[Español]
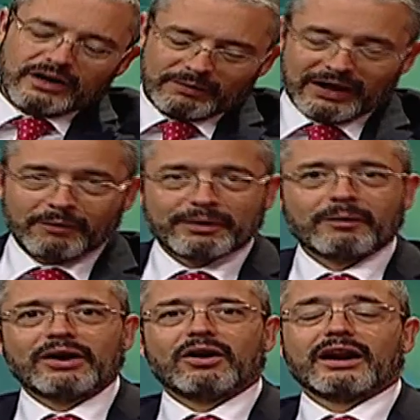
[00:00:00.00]
hablado. Pero
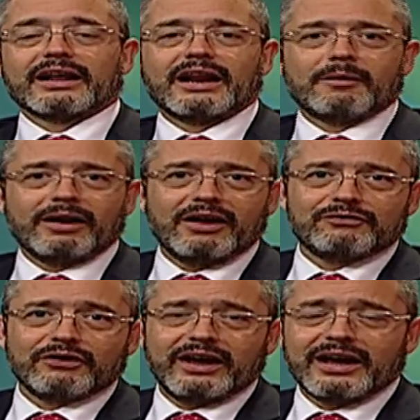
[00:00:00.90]
bueno, al que le hablé
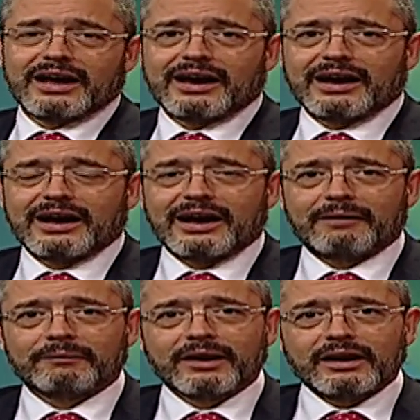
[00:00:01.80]
fue
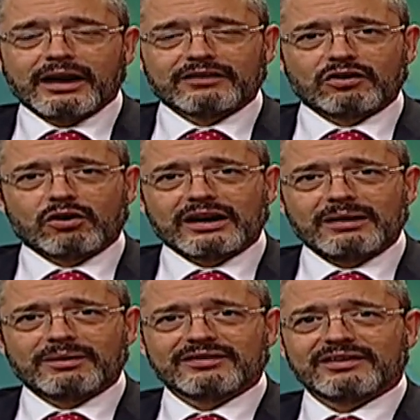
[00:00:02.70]
al señor
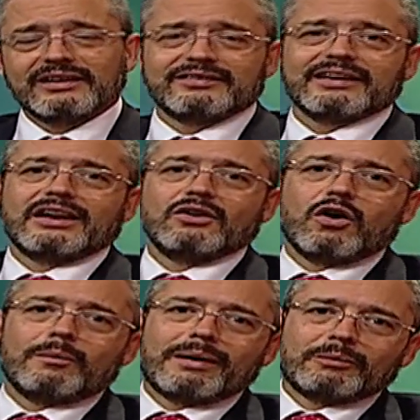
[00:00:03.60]
Rivas y dice,
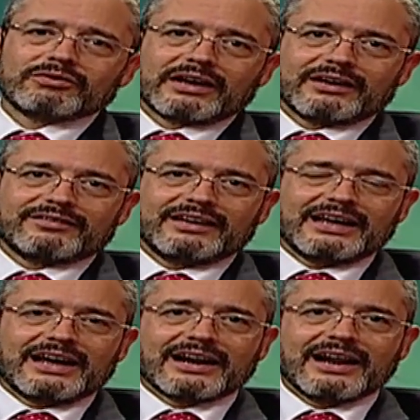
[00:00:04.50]
no vamos a
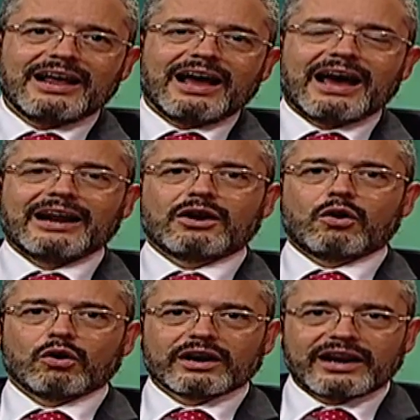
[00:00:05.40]
castigar al
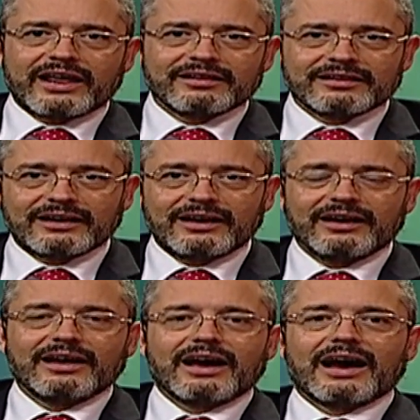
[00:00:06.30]

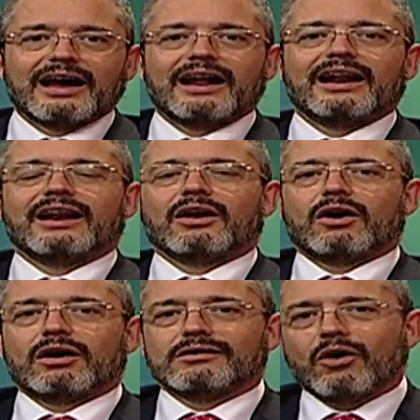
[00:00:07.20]
corriente, al
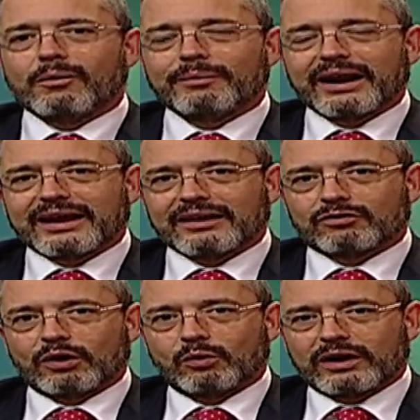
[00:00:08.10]
hombre que
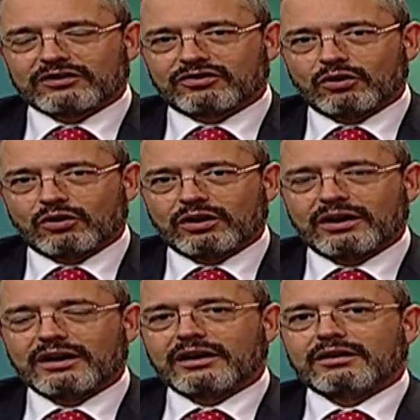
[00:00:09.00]
su educación
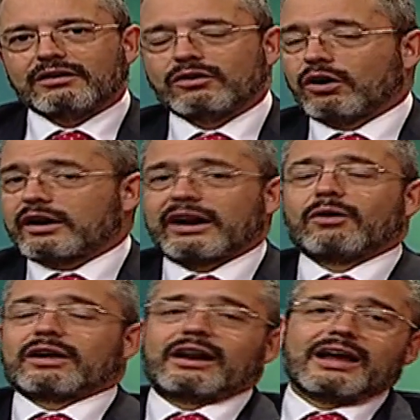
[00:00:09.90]
no
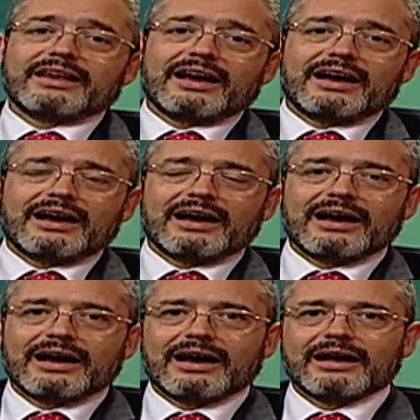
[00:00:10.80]
creo que la
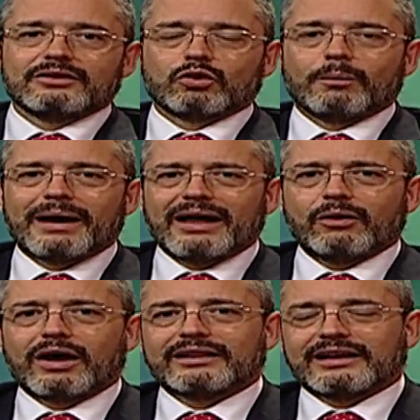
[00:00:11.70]
haya
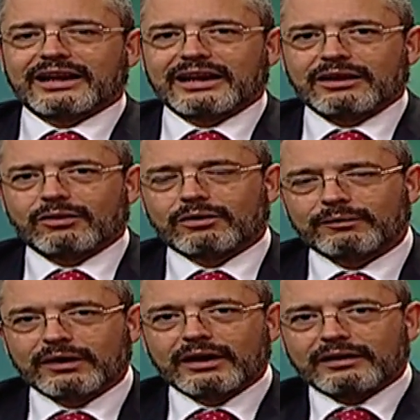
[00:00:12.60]
tomado, adquirido
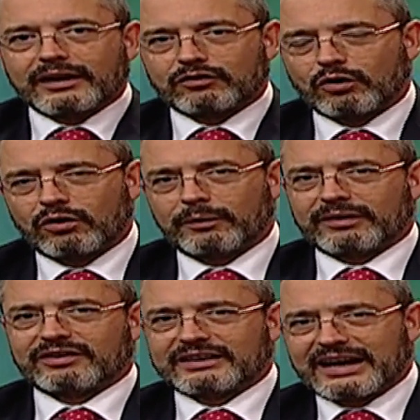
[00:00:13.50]
de Ciudad
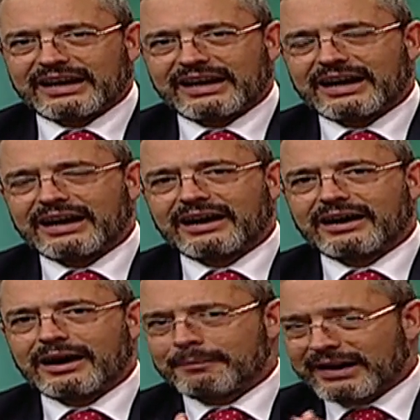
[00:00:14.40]
Universitaria
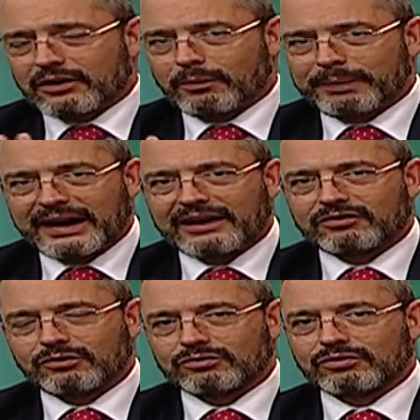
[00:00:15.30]
a Marco
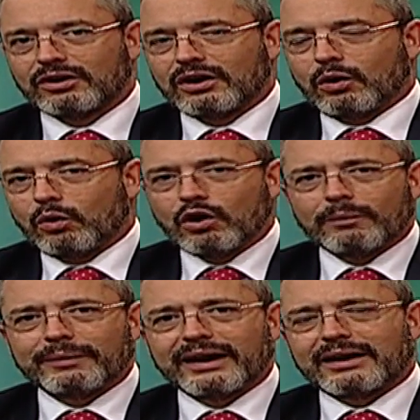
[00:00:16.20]
Palacios. Un
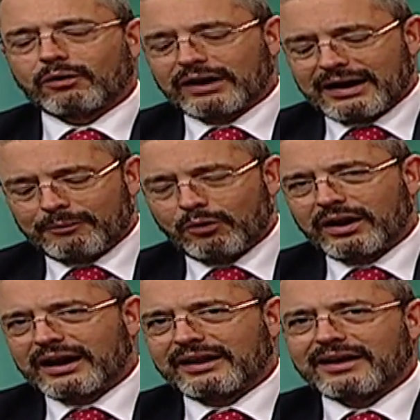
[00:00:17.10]
hombre con una
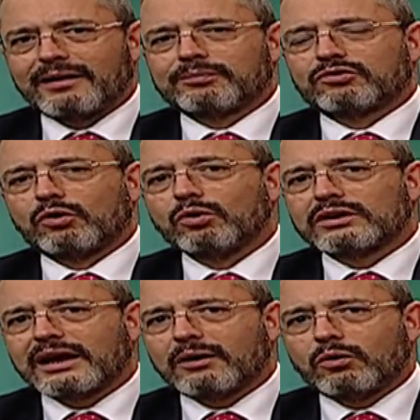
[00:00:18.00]
vulgaridad
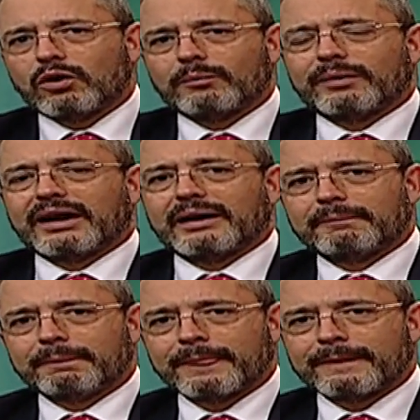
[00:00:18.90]
absoluta, un hombre